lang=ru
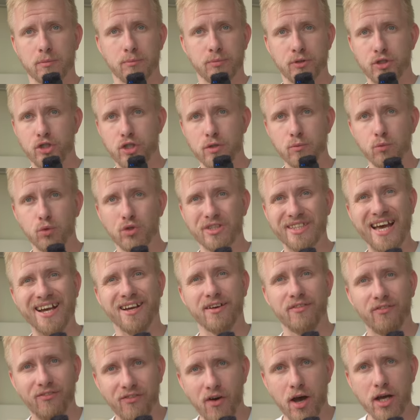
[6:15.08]
почему так
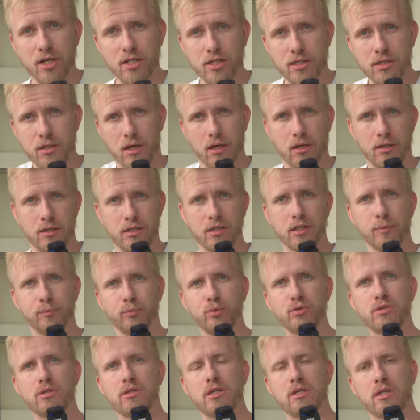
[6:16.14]
важно не
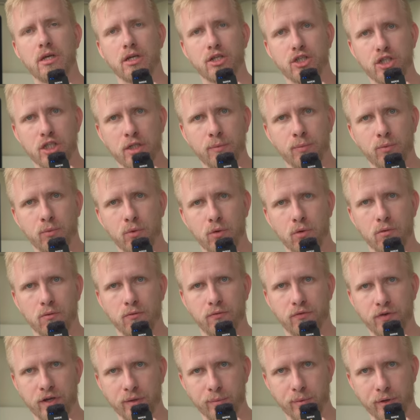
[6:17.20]
допустить ошибку в
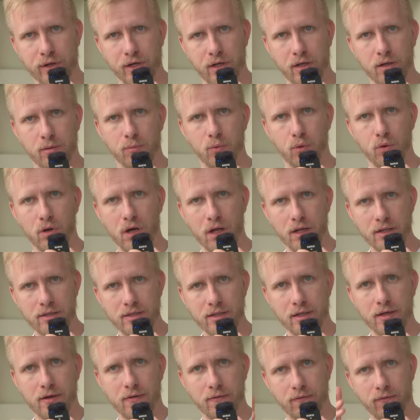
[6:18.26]
выборе
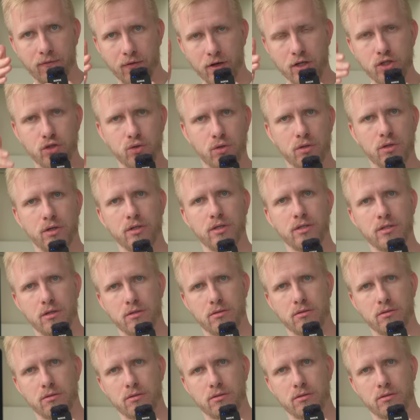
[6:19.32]
бухгалтера в вашу организацию.